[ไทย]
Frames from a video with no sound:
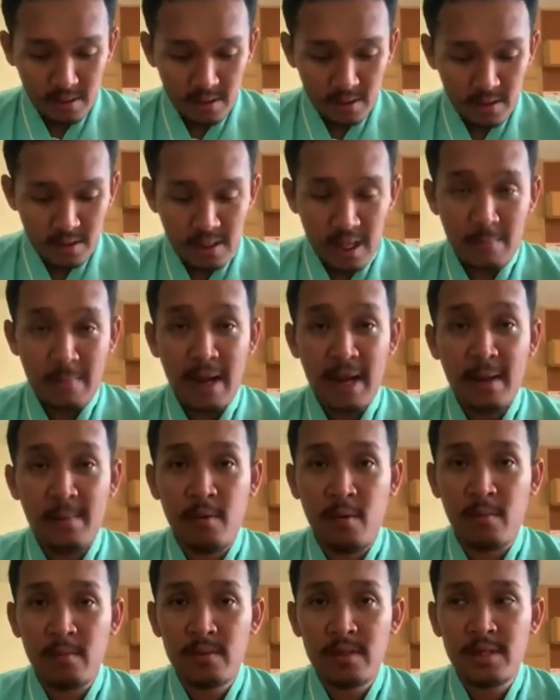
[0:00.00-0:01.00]
ทำไมผ
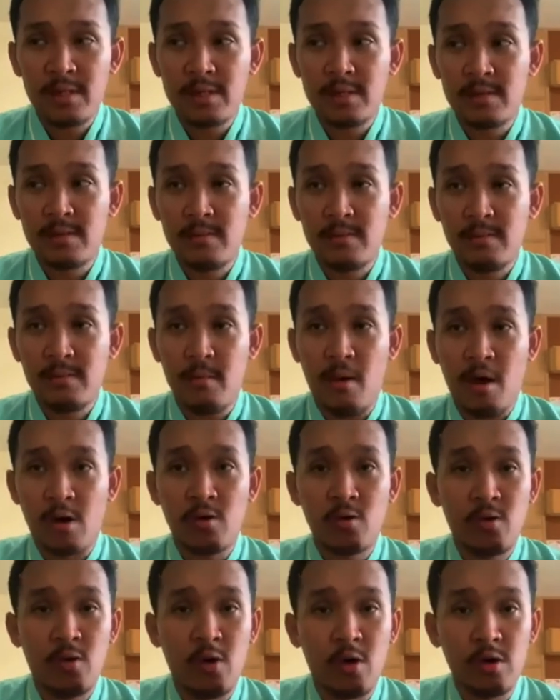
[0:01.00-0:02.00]
มถึงบอก
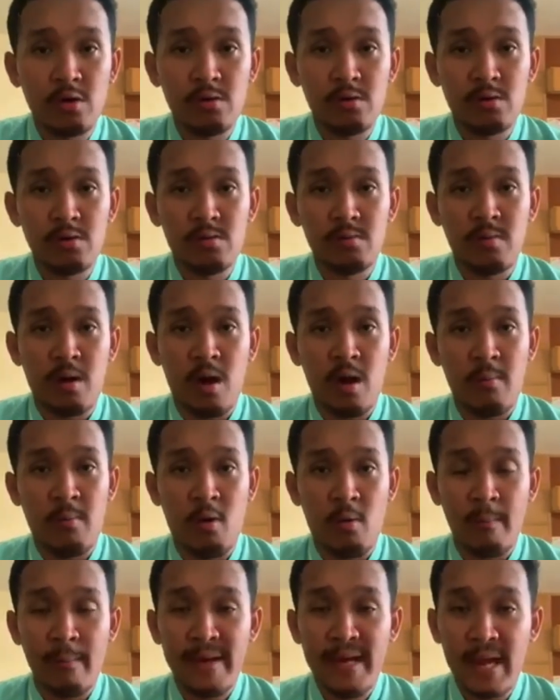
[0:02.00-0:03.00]
ทุกคน เพราะผ
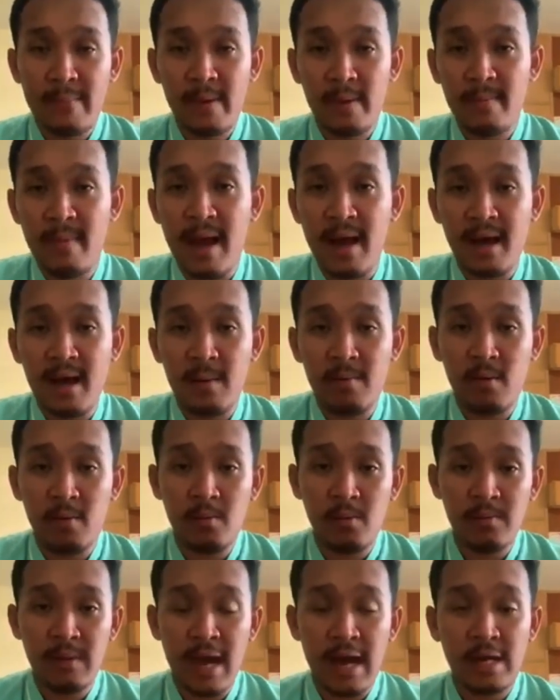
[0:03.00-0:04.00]
มไม่อยากปิดบัง และผ
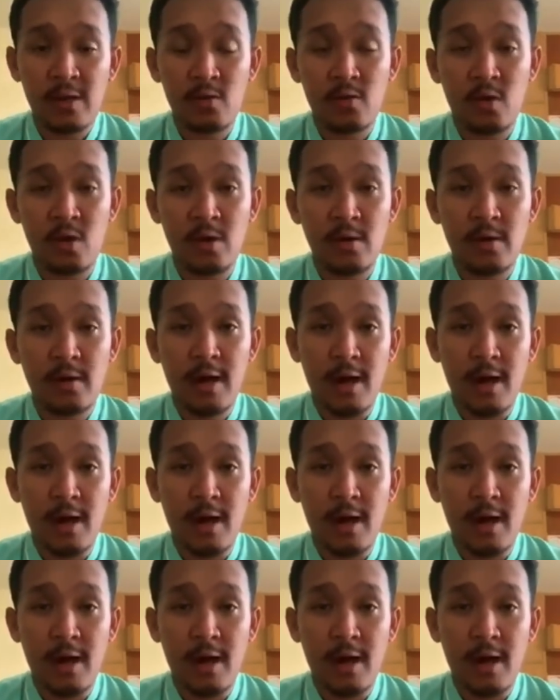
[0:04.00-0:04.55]
มอยากให้ทุกคน